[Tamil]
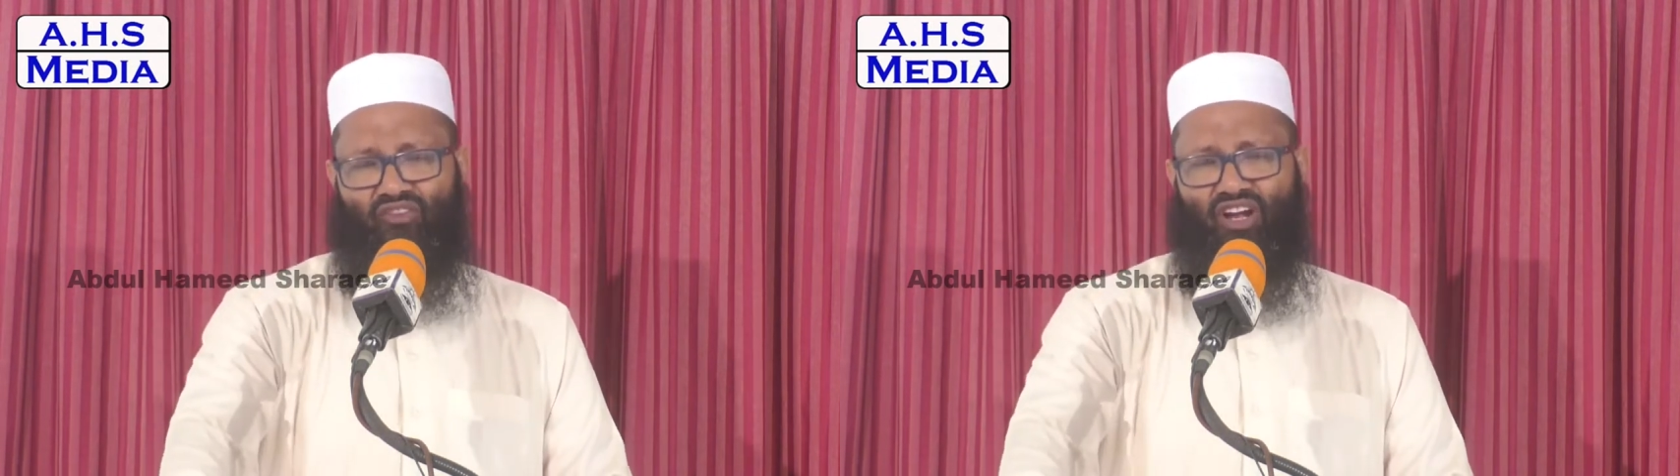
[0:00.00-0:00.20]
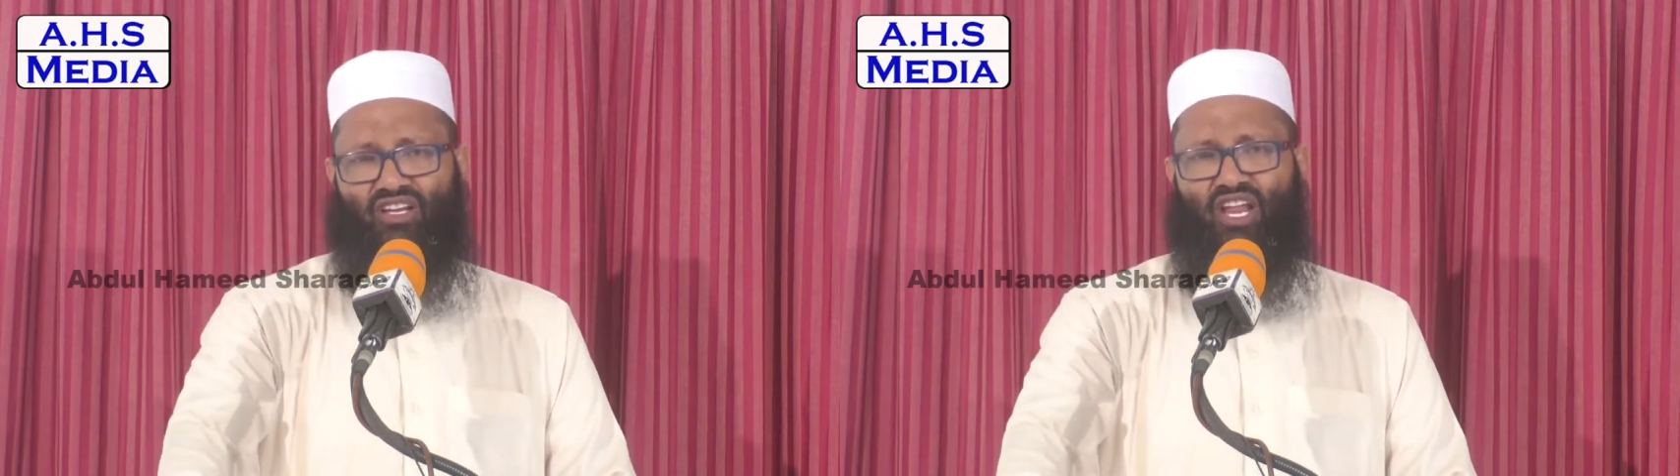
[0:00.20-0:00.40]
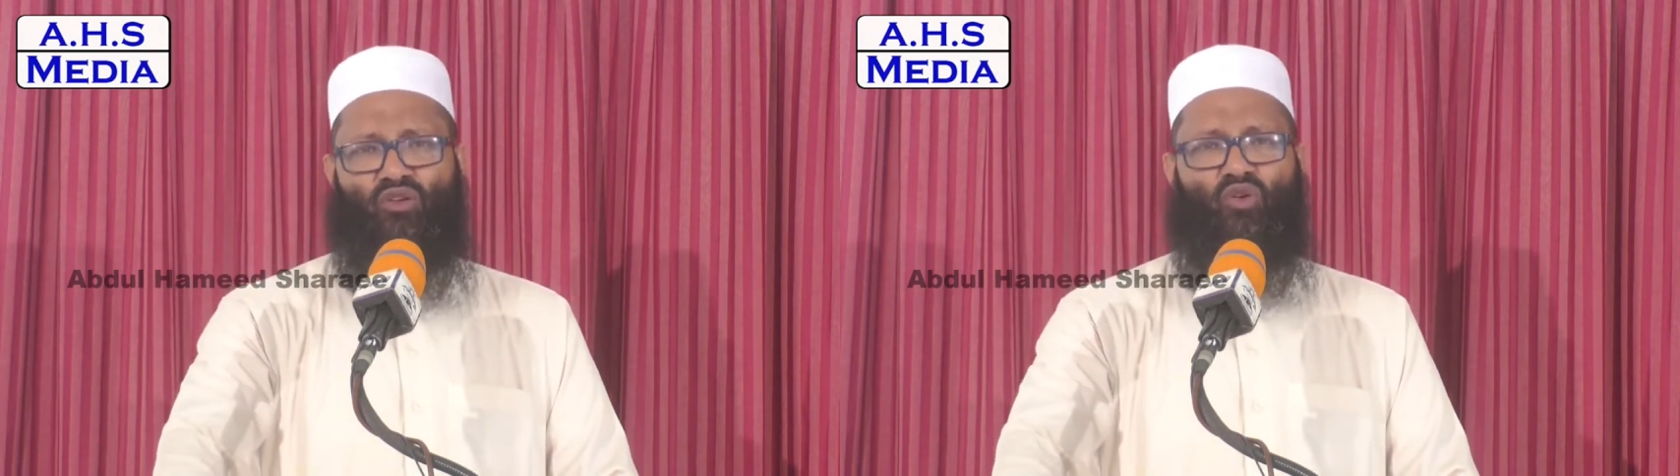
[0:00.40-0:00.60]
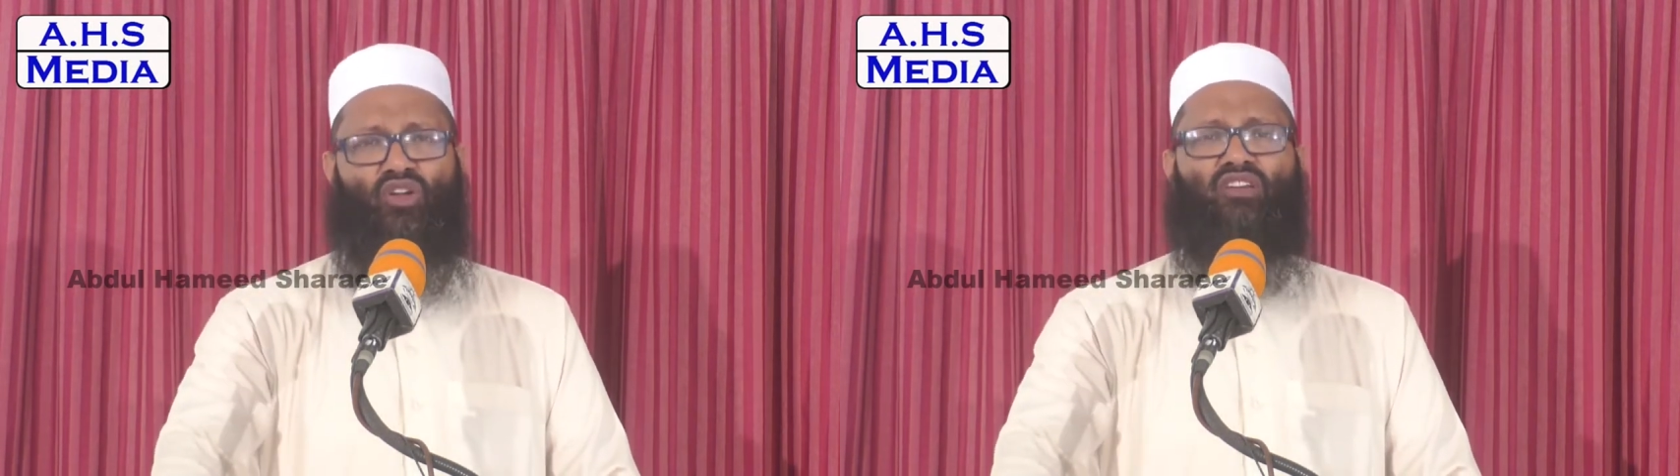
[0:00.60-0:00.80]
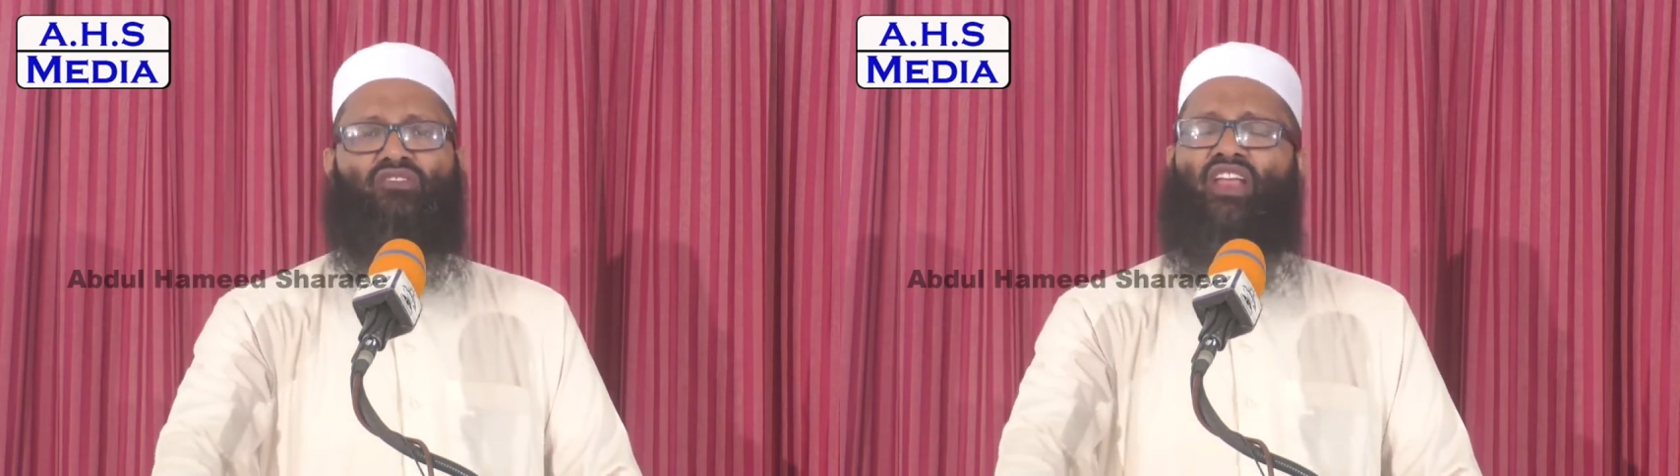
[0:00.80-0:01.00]
வீட்டை
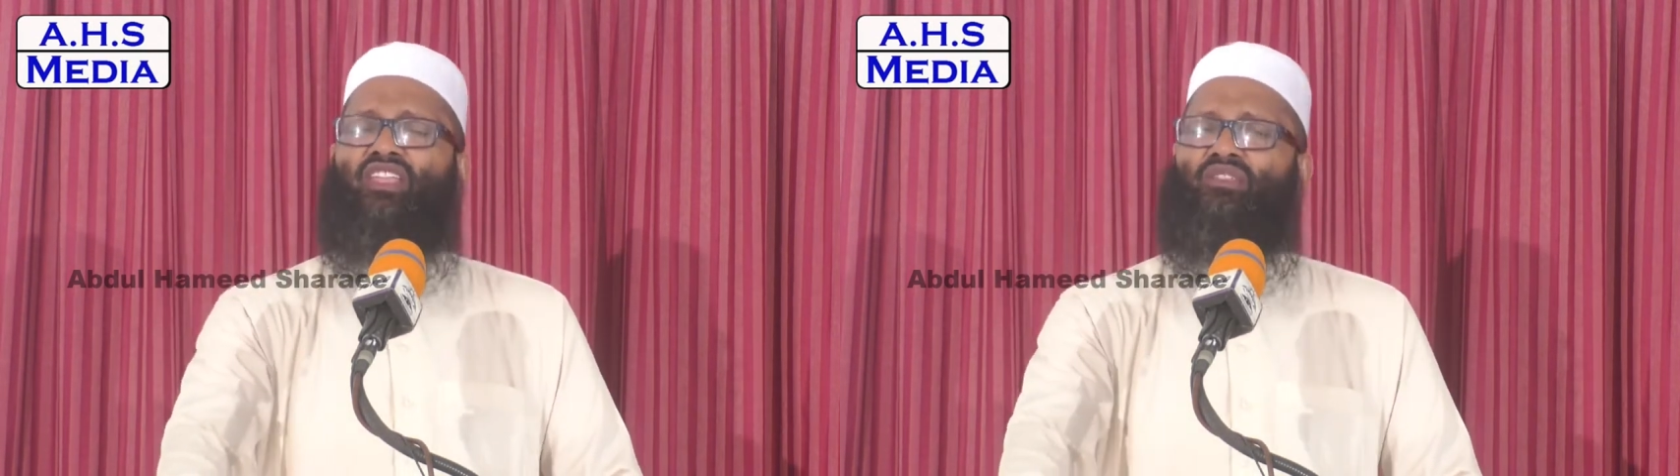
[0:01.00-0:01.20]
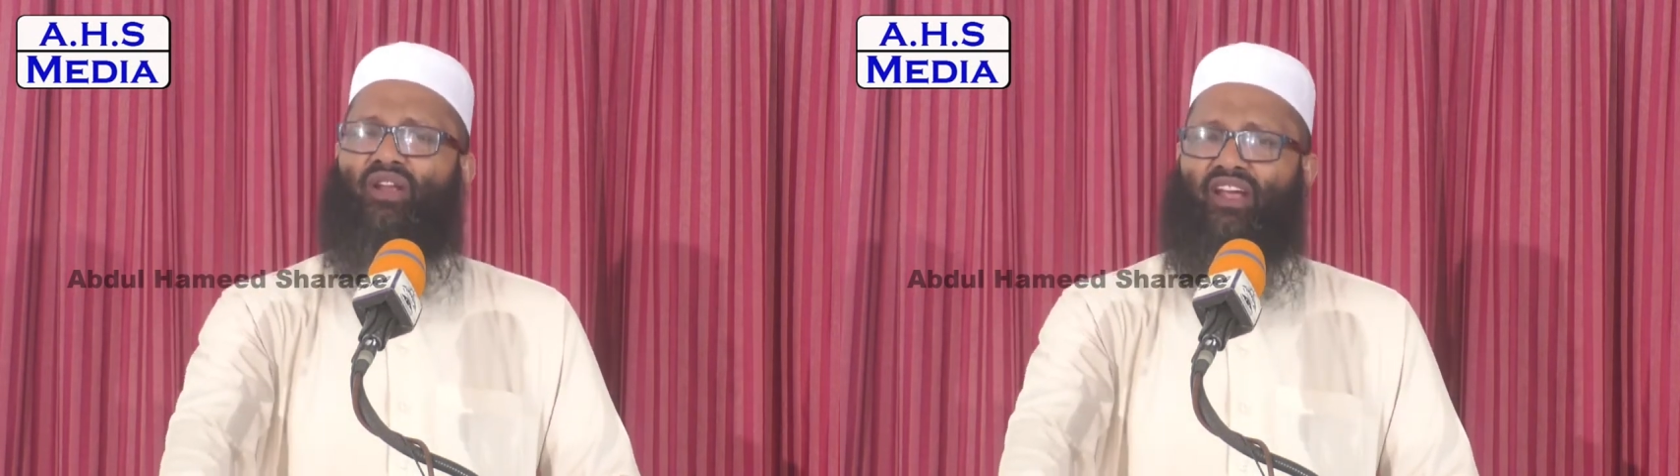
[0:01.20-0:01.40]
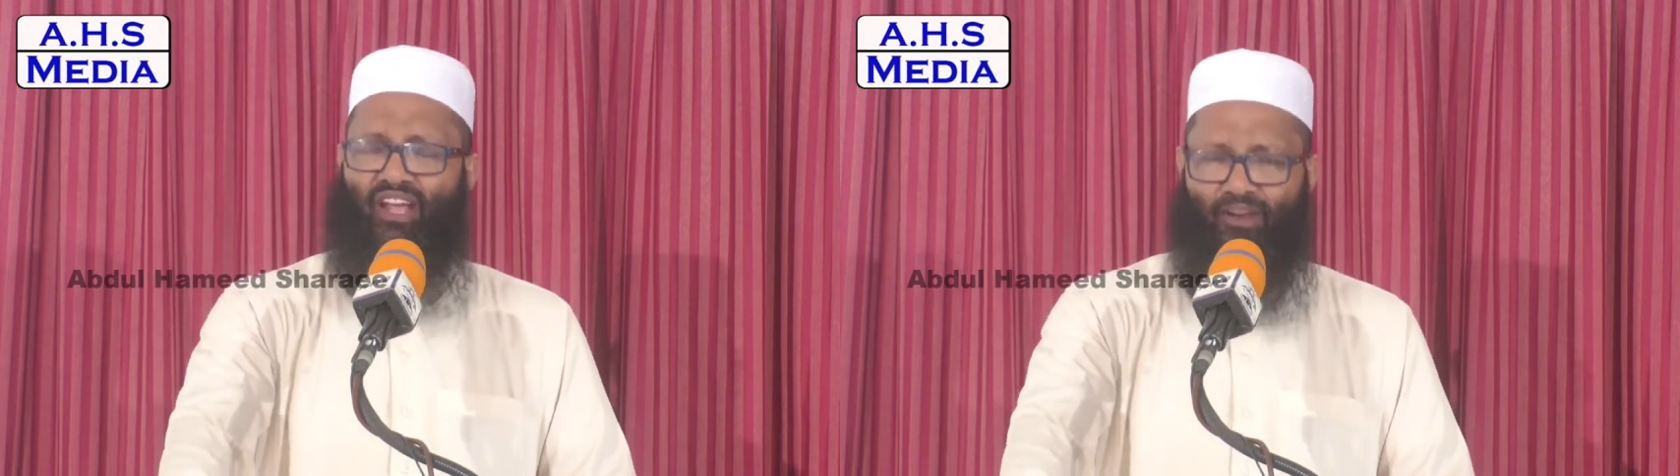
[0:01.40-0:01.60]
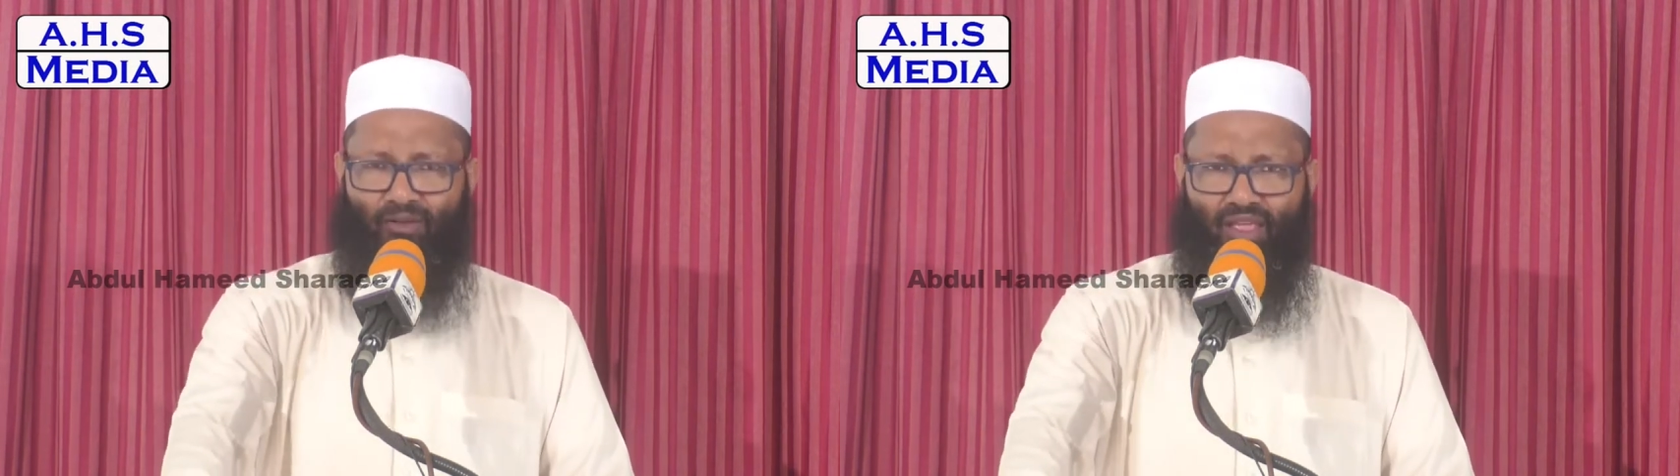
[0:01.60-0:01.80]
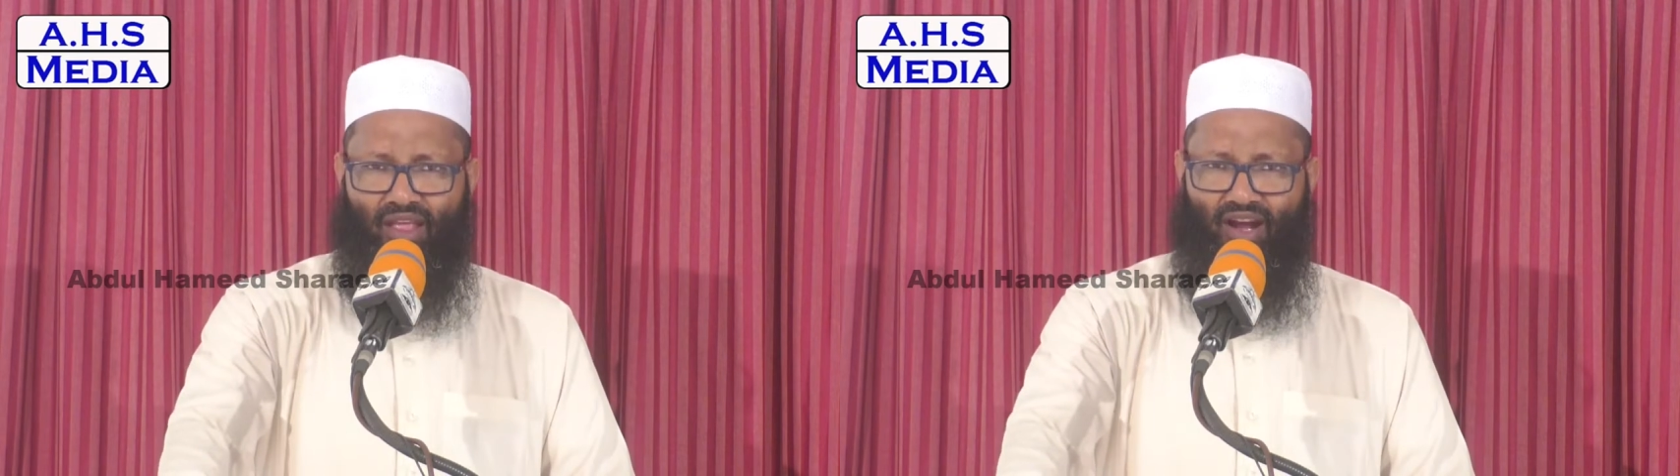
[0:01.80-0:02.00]
நோக்கி விரைந்து வருகிறார்
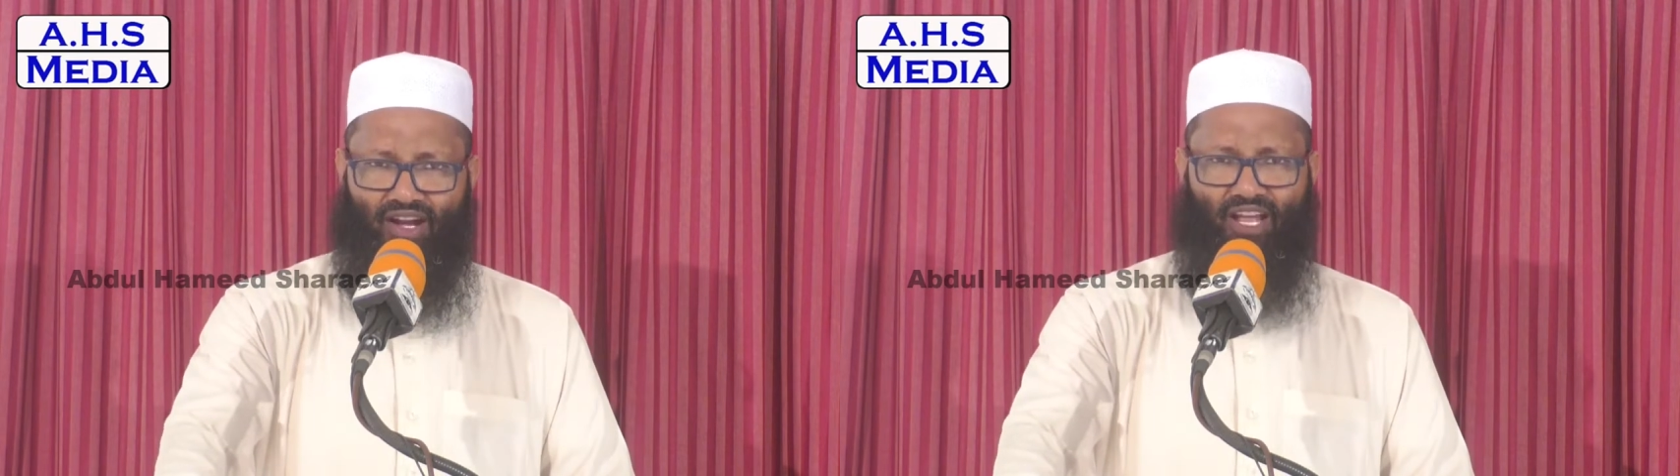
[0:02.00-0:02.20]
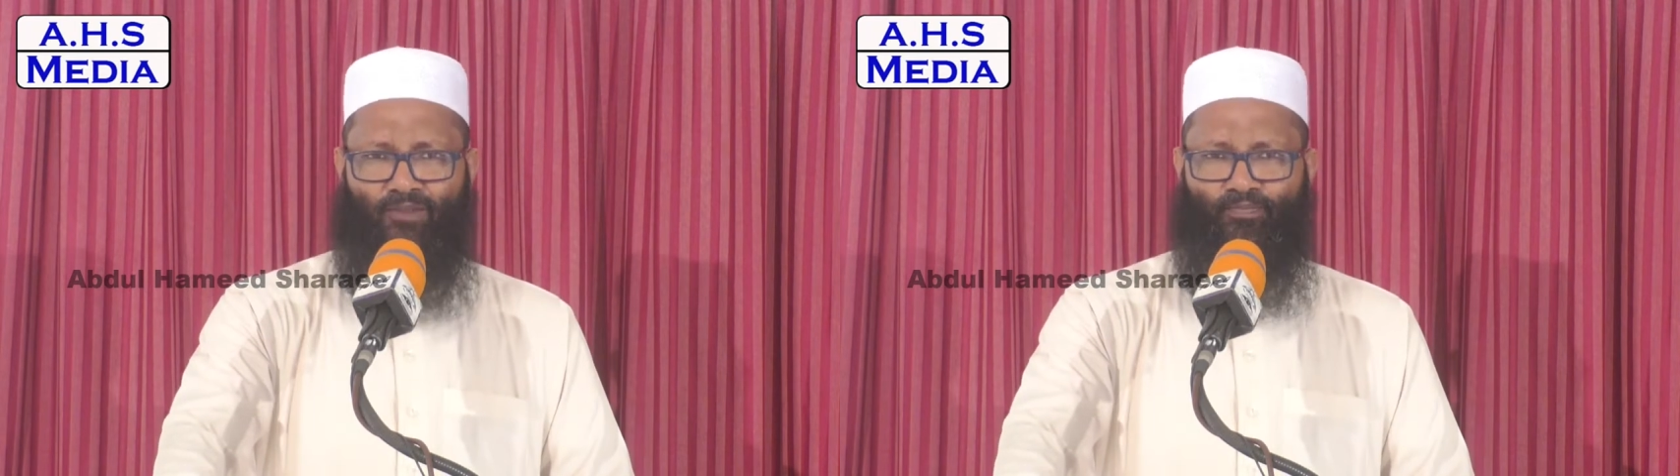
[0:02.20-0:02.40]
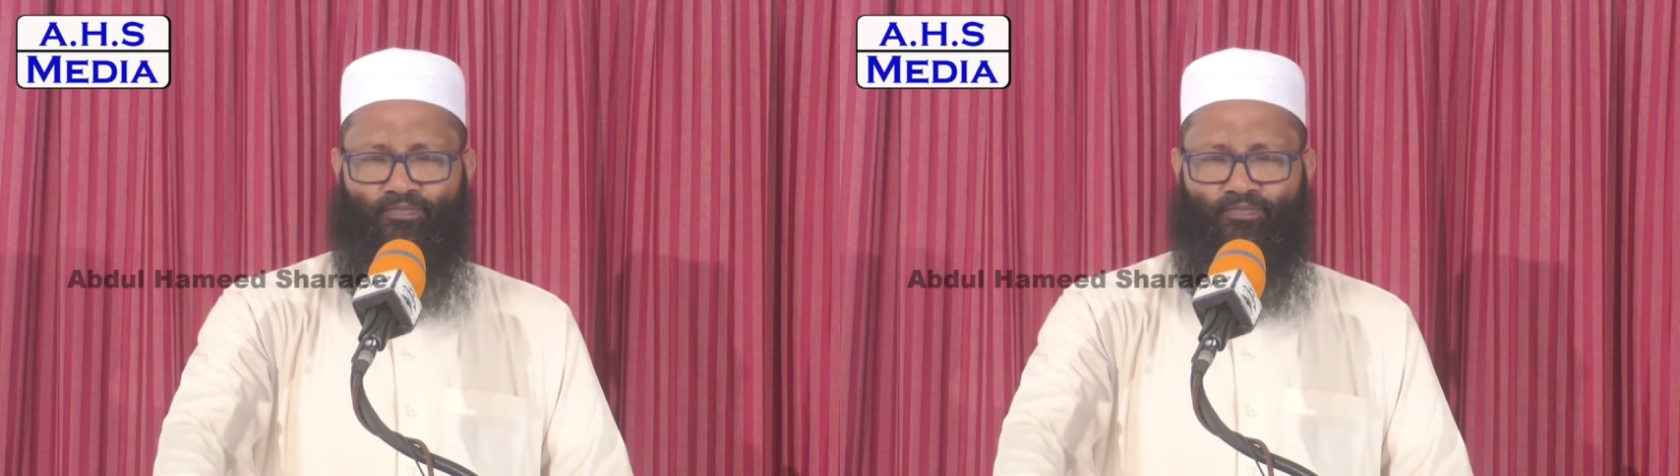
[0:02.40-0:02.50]
ஆனால்